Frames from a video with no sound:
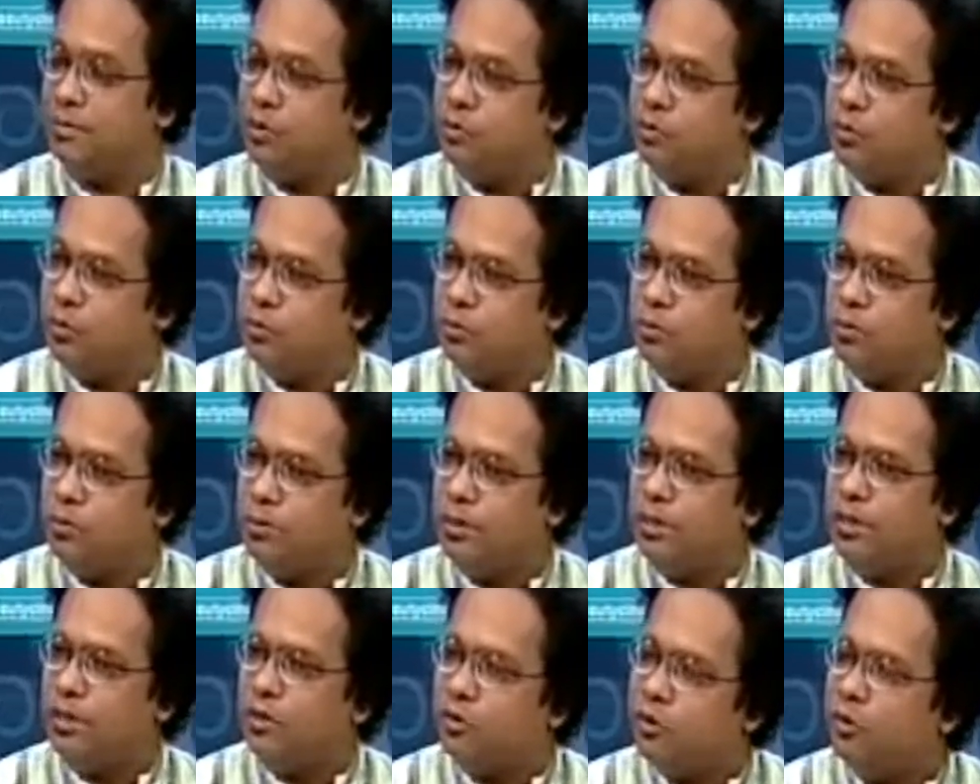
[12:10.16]
বিষয় যেটা
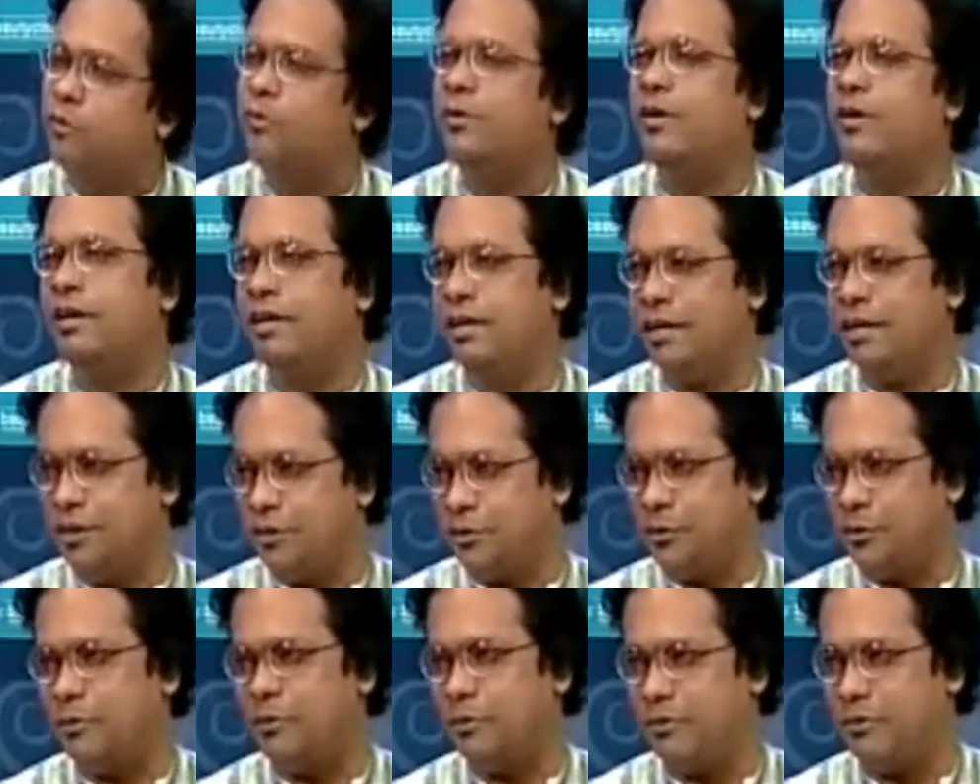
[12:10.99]
আমি করব এটা
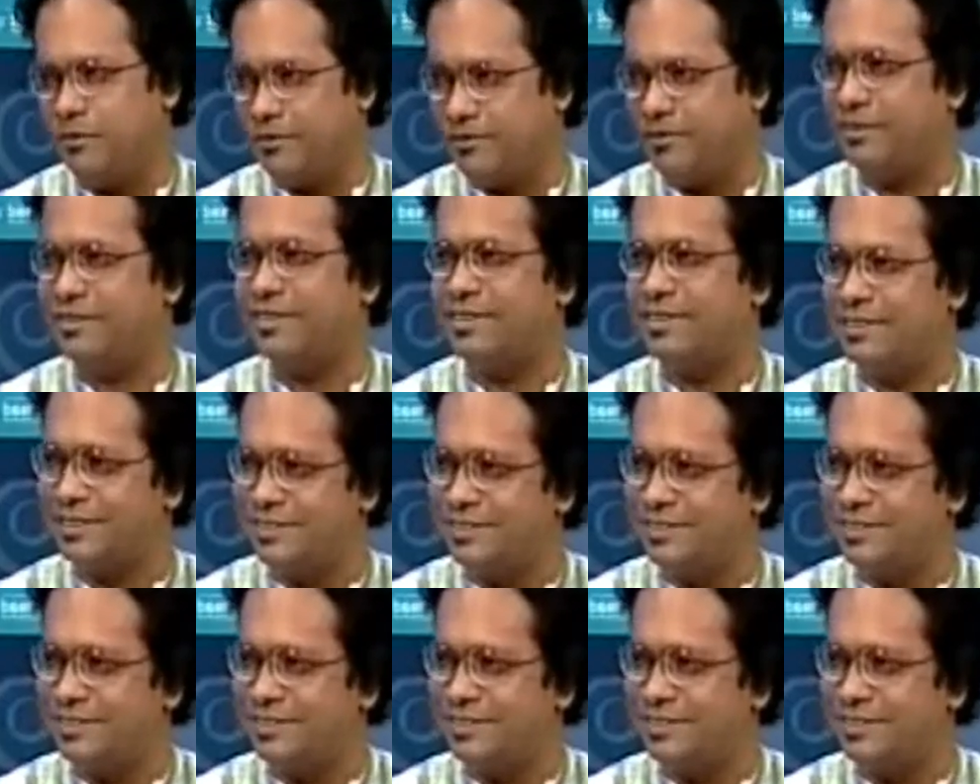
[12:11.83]
কনফিডেন্টলি করব